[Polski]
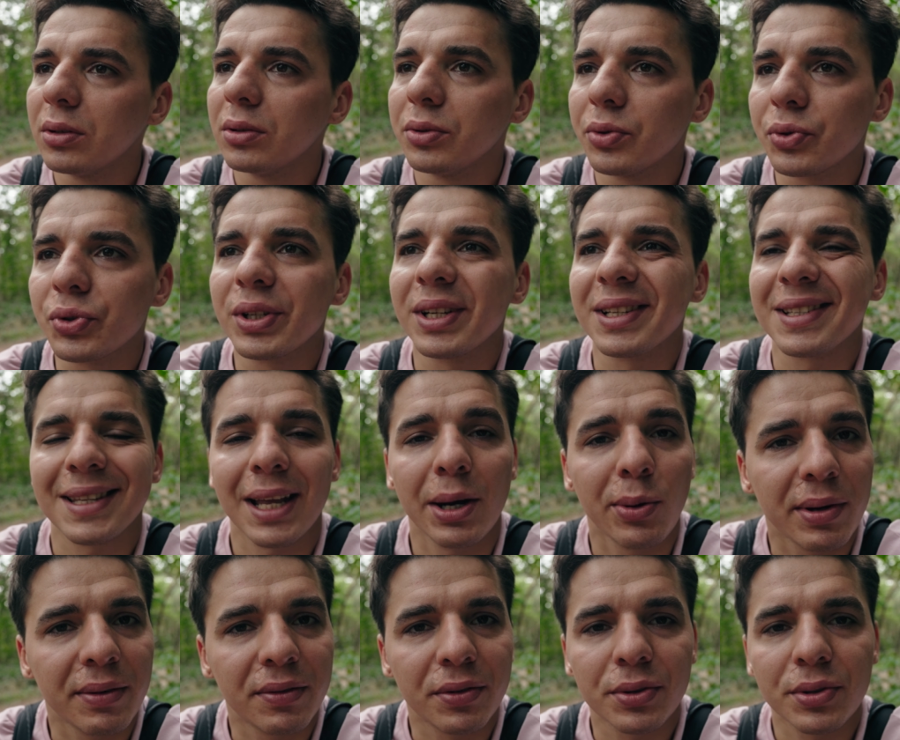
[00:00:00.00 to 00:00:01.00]
już na
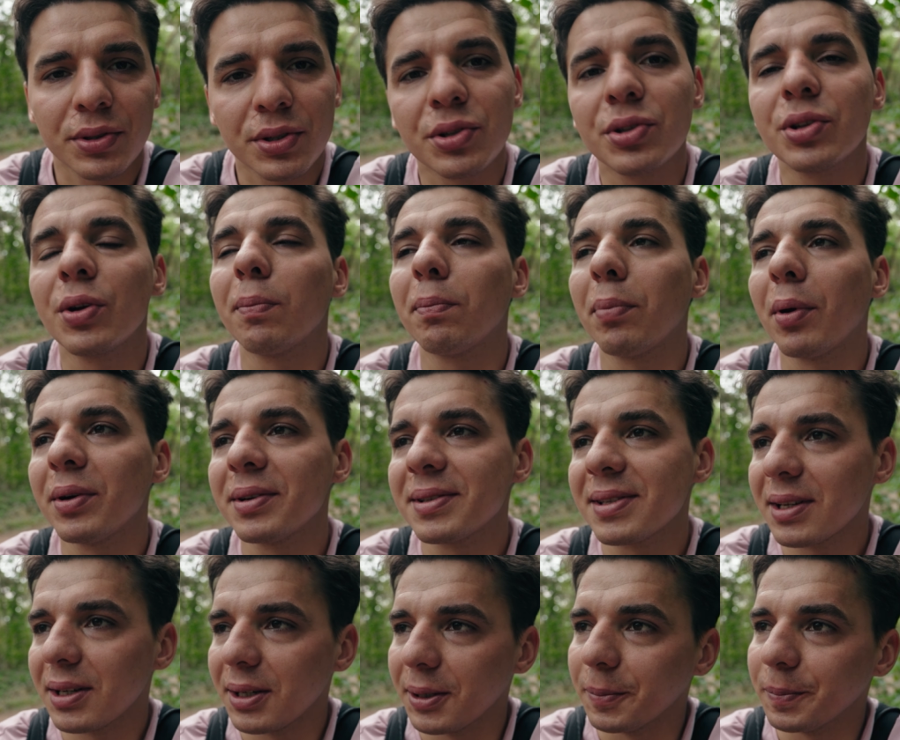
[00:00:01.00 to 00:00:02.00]
stałe wrócić do
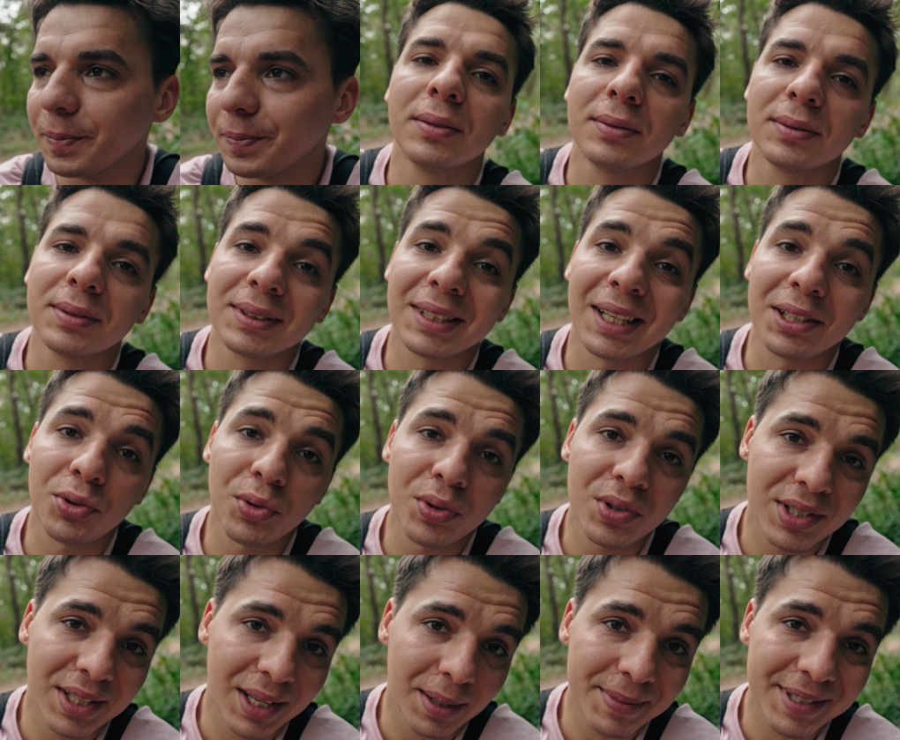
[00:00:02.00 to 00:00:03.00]
Polski.
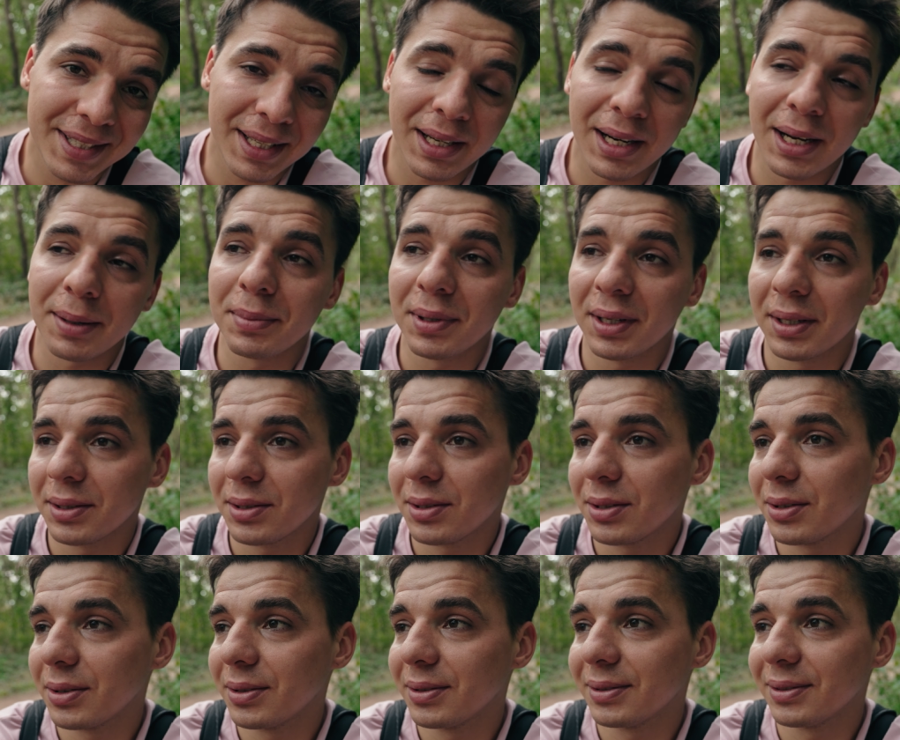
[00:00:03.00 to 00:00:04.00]
Zacząć tam
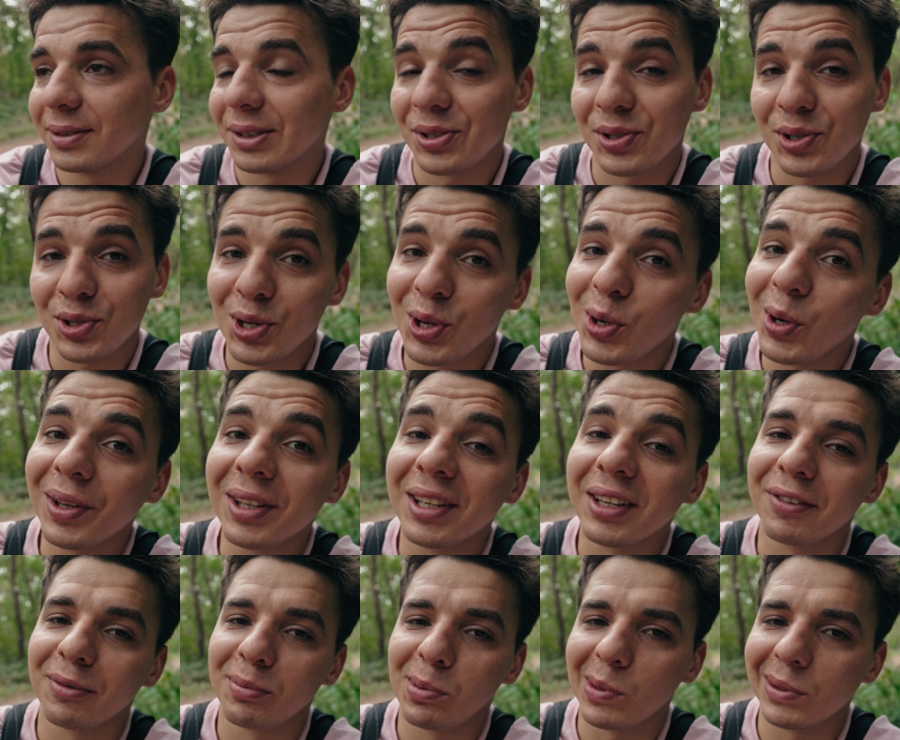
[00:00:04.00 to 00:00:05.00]
zarabiać, żyć
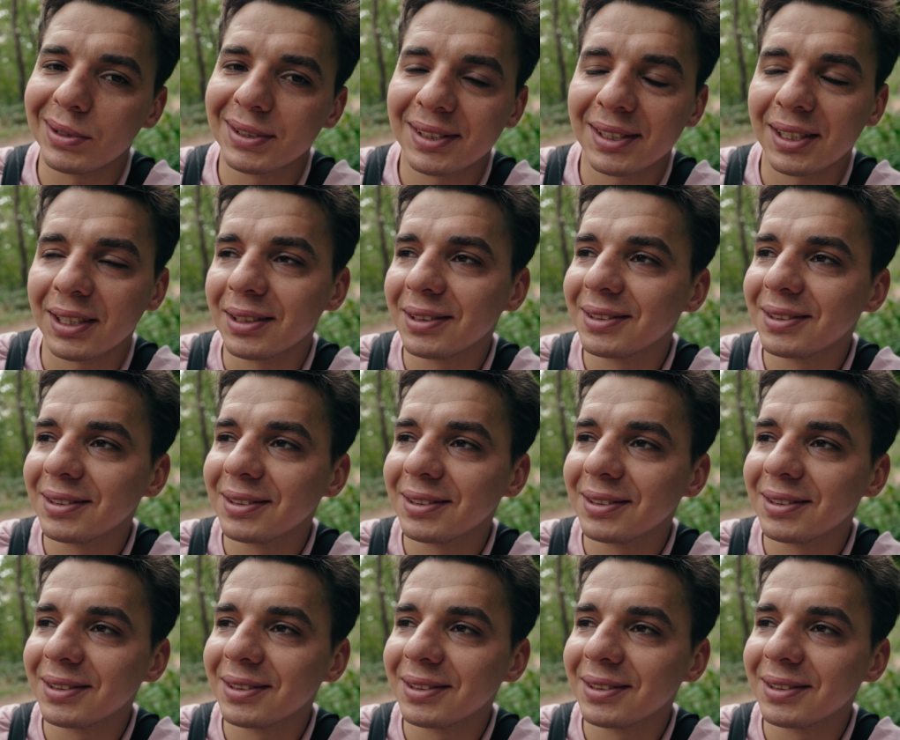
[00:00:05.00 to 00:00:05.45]
godnie w Polsce.